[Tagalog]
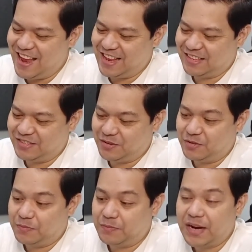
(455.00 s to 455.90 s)
Yan.
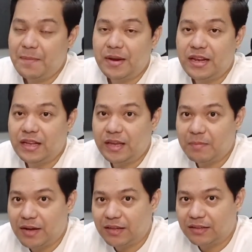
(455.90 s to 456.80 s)
So, marami ring
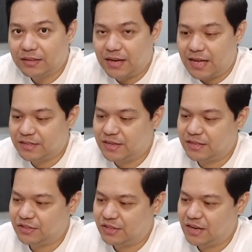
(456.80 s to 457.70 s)
ibang klase
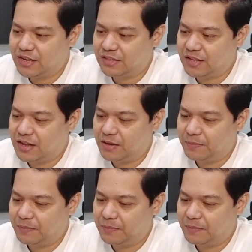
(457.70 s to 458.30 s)
ng chinelas na